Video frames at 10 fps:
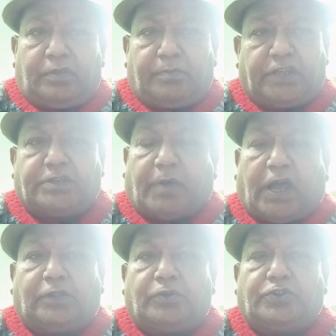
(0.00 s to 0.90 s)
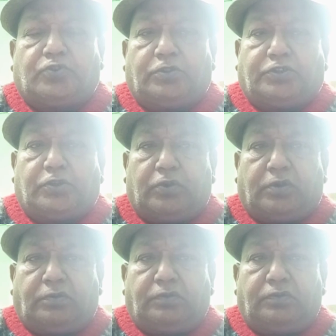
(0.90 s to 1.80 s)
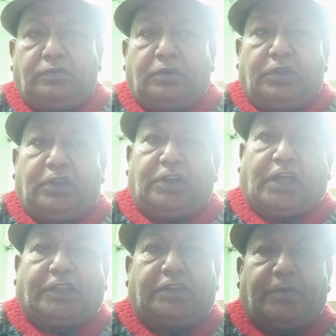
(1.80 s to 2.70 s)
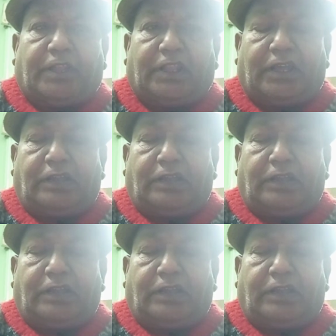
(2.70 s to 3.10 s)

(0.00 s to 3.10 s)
বেশ ভালোই চলছিল রাত্রিবেলা